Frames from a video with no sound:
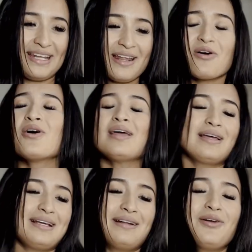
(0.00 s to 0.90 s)
algo de
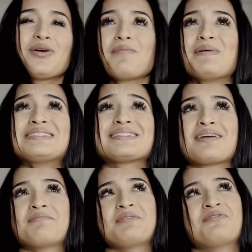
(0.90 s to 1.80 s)
dinero? Eh, lo mm.
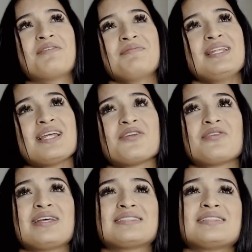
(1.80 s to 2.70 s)
que pasa es que mi
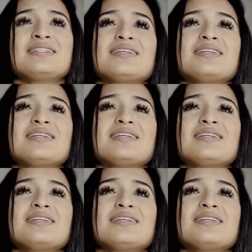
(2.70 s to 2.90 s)
familia lo